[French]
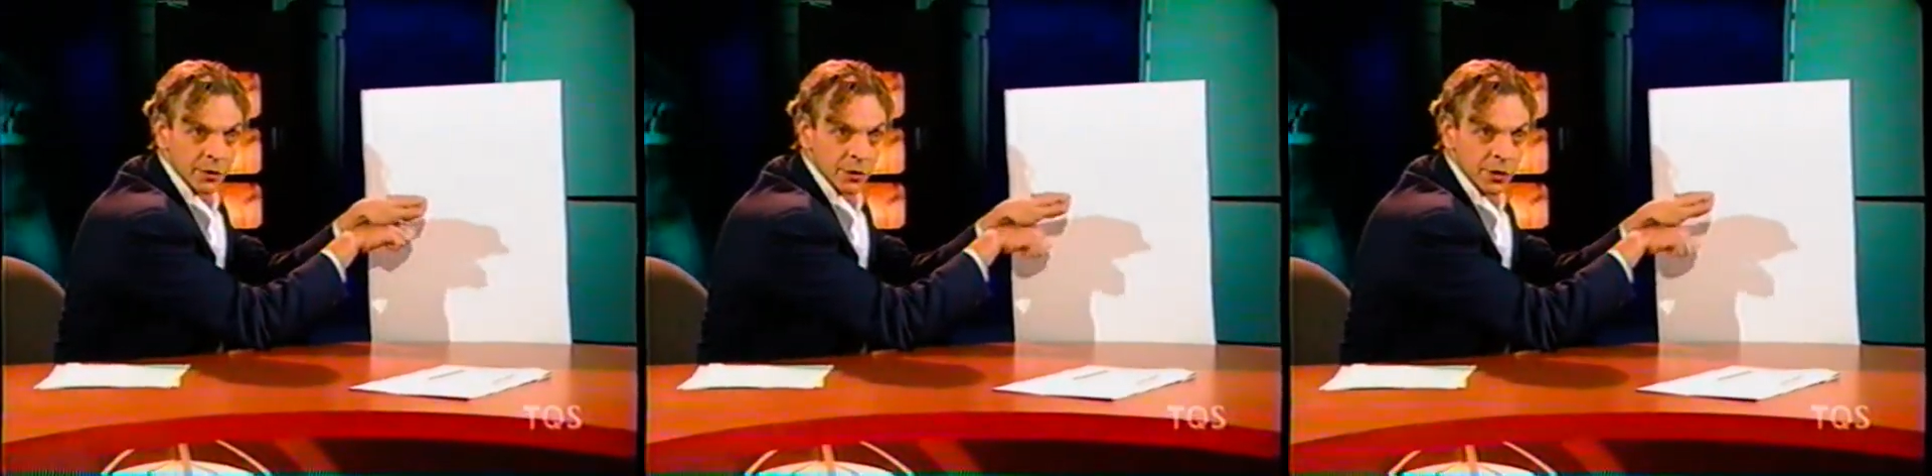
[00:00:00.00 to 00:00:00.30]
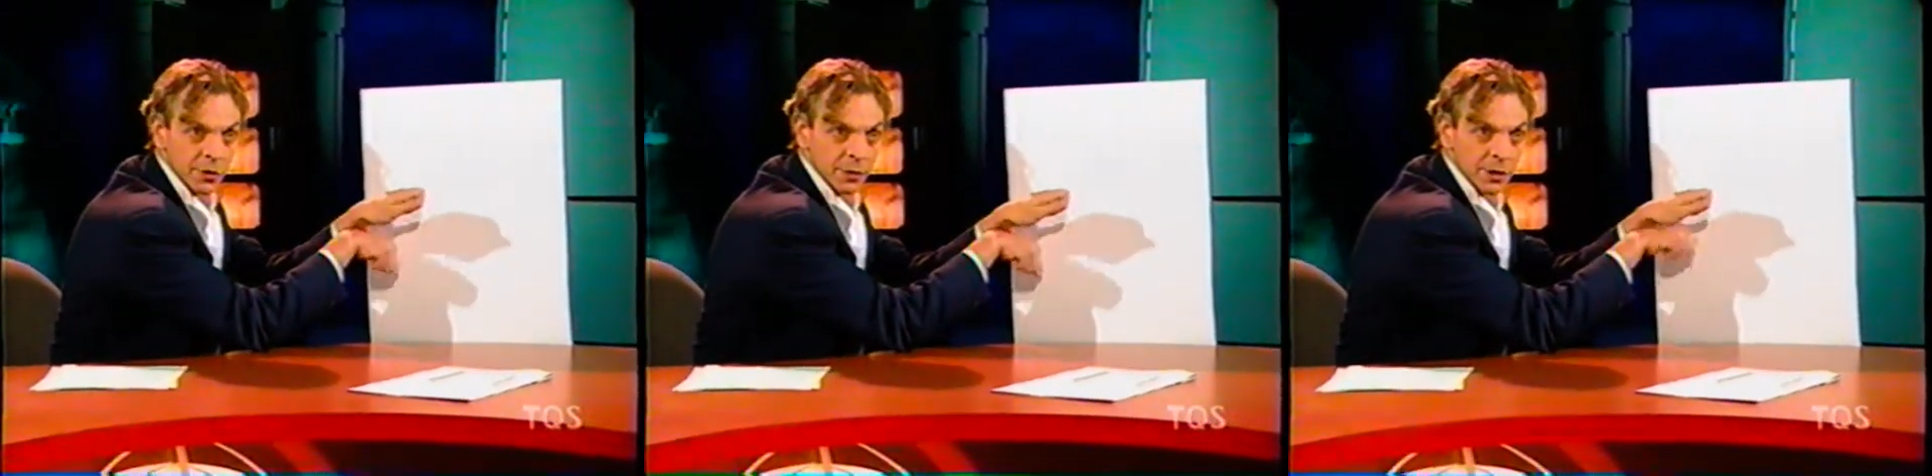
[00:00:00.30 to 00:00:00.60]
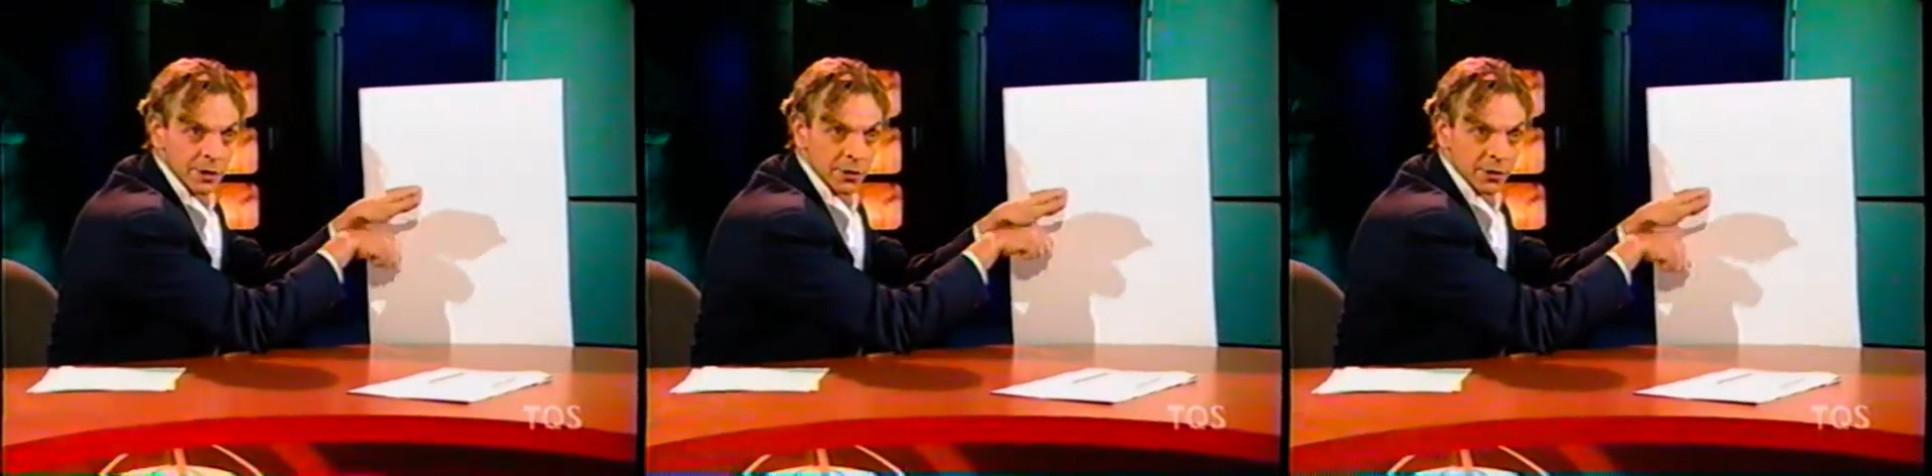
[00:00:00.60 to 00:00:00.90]
Je
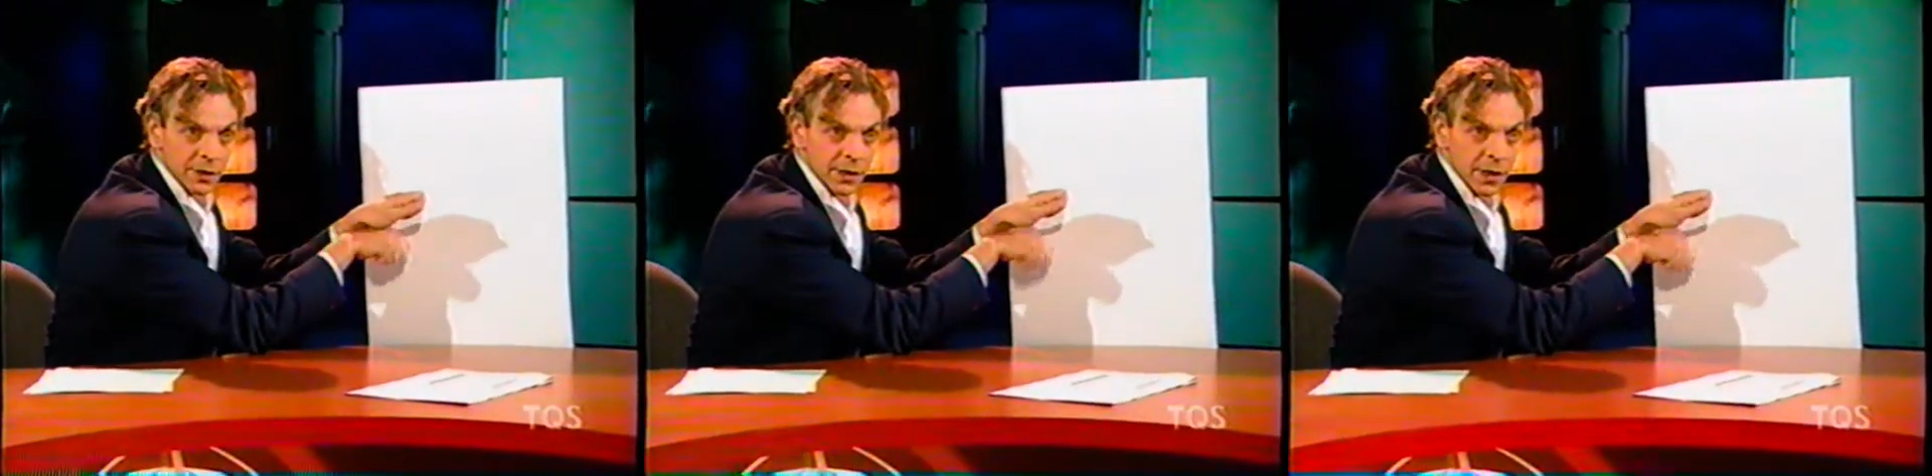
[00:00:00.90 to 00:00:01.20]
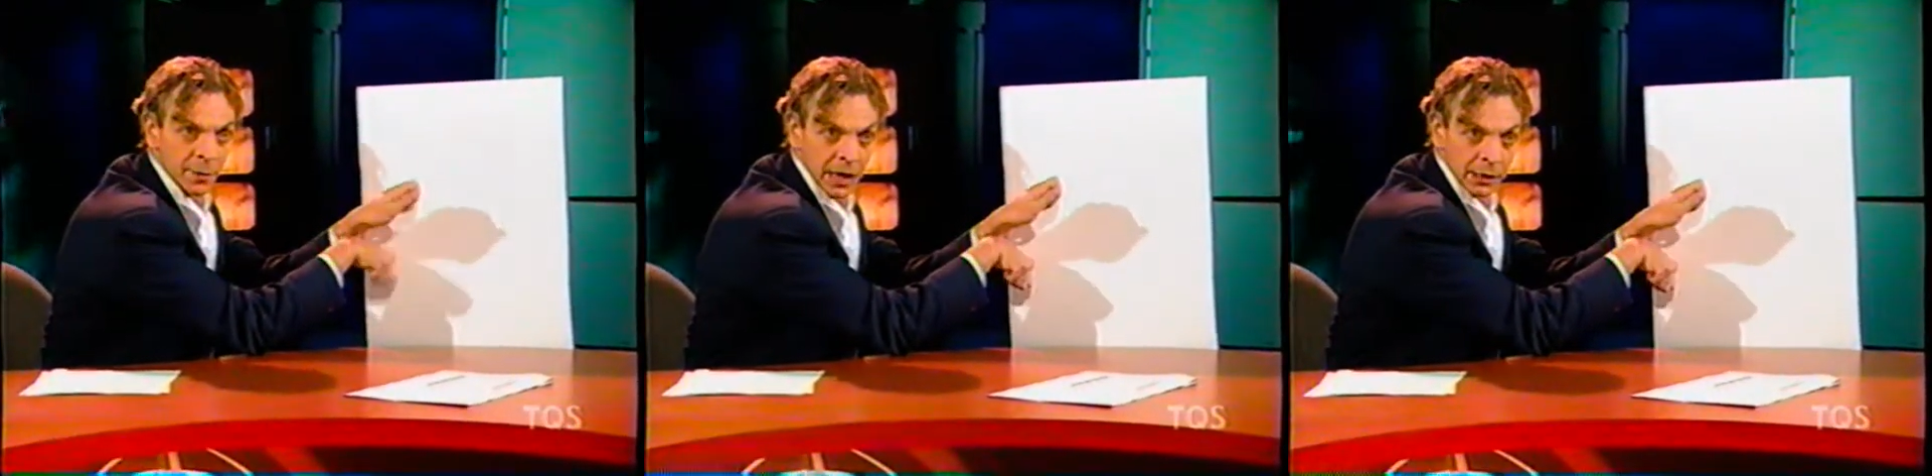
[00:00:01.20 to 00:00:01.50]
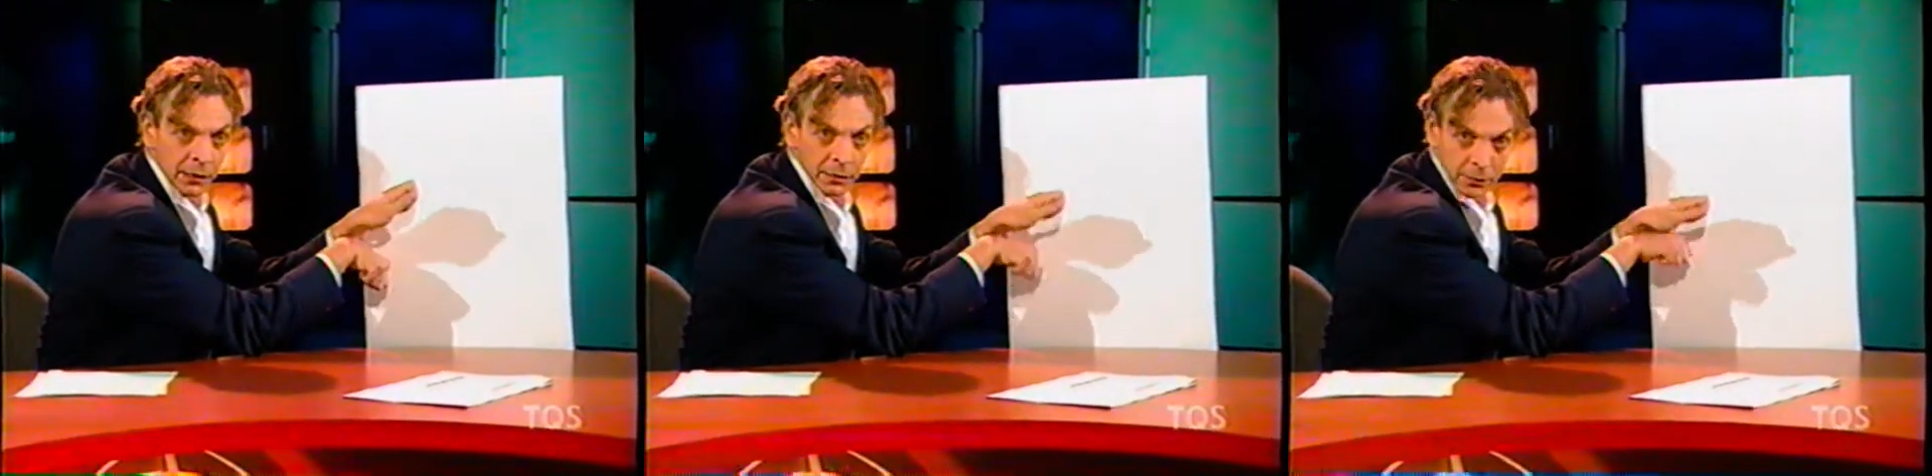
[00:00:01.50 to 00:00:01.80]
suis un
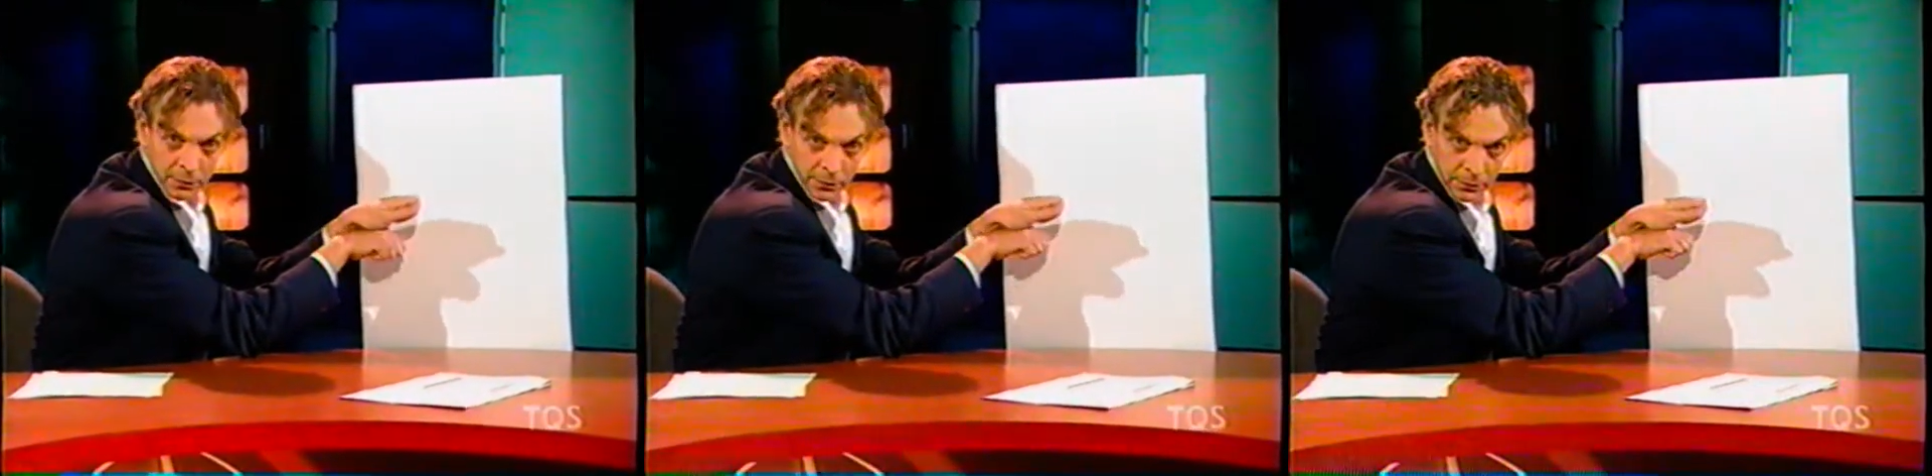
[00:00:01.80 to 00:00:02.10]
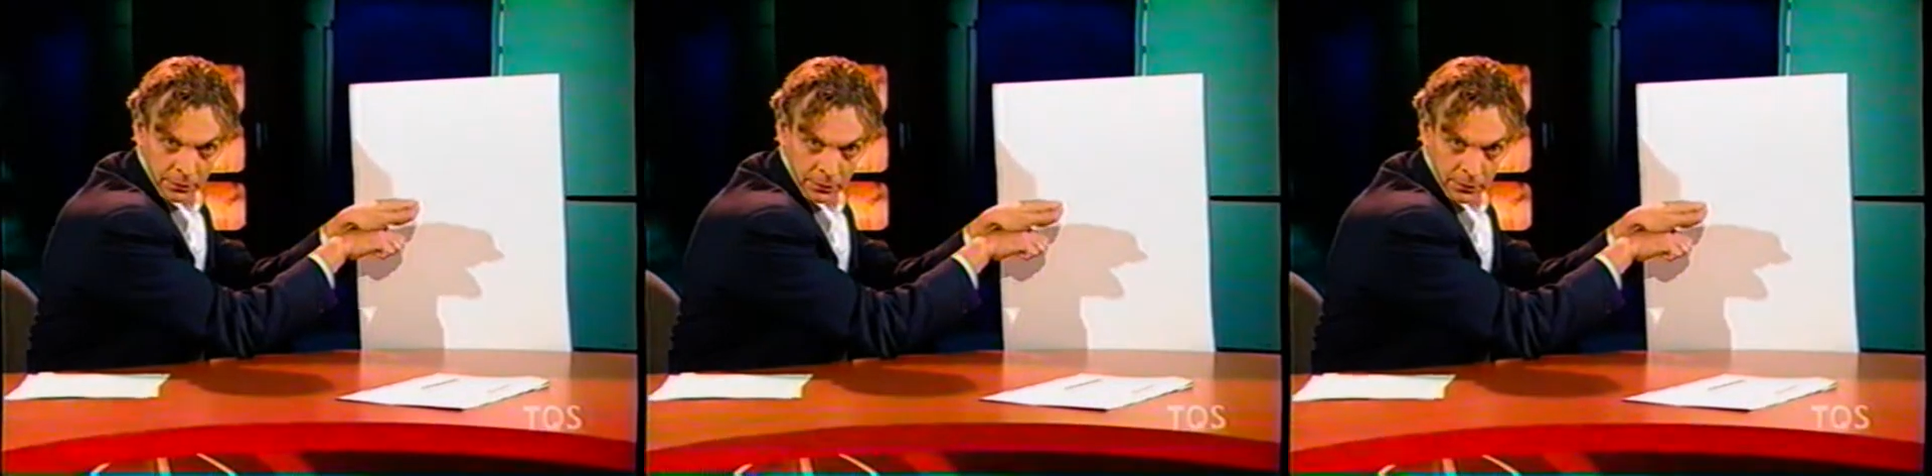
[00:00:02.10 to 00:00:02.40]
toxicomane. Hmm.